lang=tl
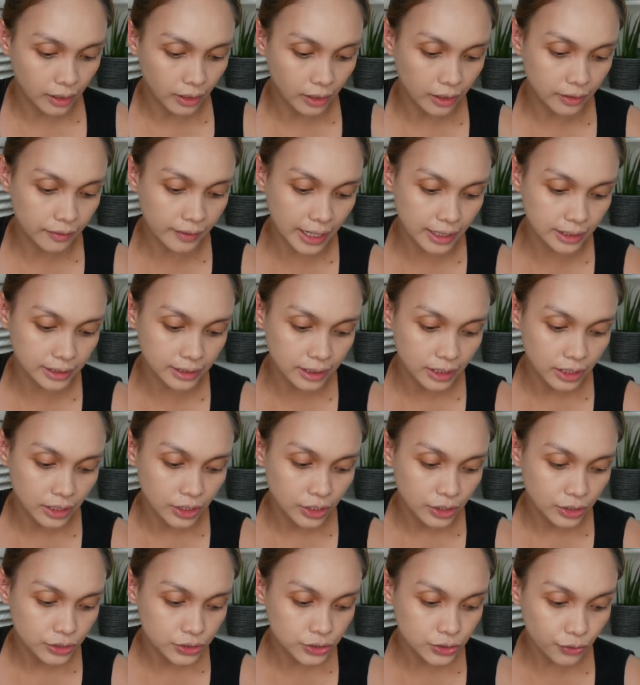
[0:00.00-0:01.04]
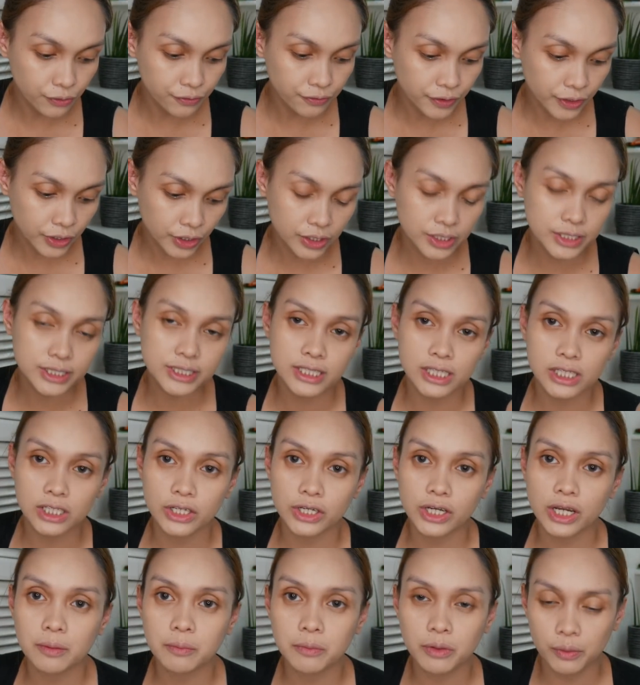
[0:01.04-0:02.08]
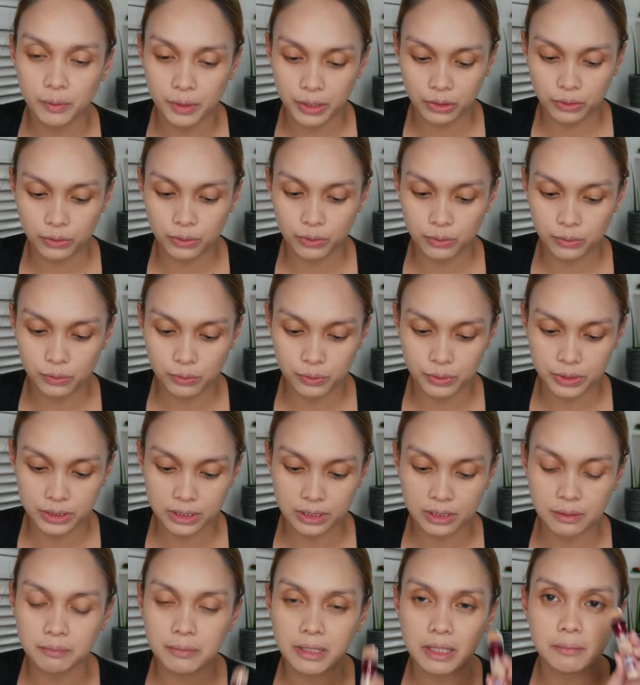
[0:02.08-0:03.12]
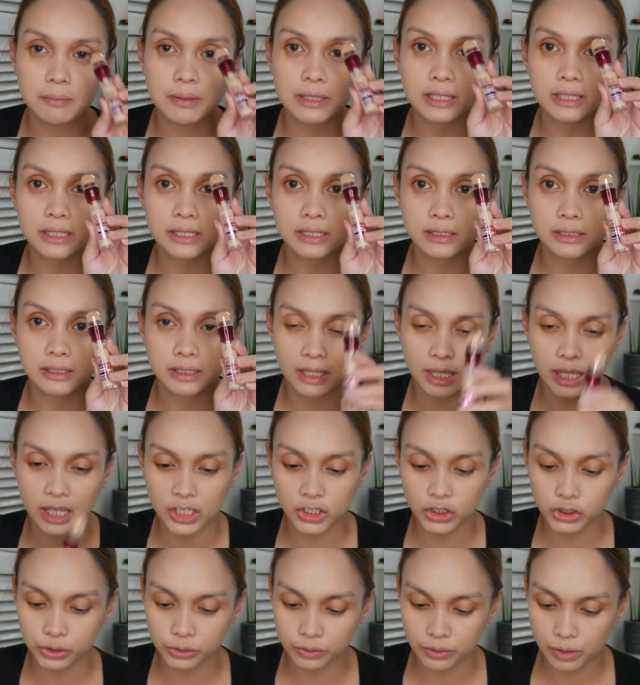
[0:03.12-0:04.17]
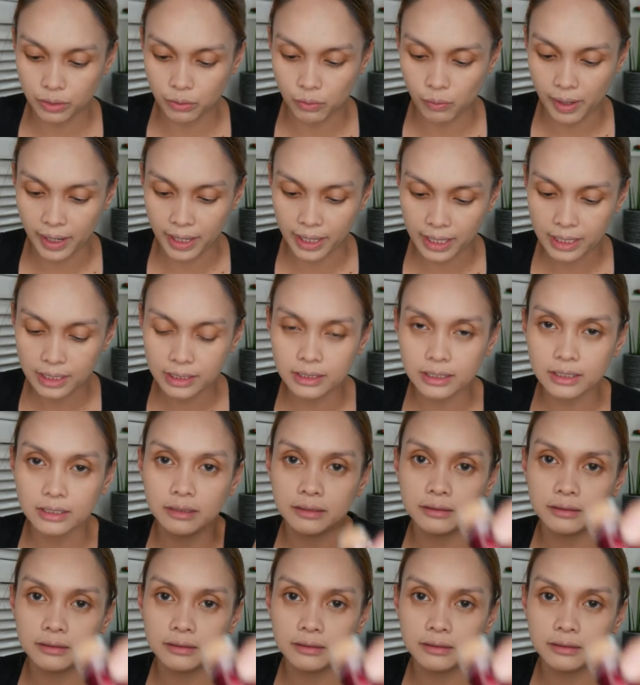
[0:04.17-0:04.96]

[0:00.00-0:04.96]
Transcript: Alright, so for concealer, I'm going to use the Maybelline Age Rewind.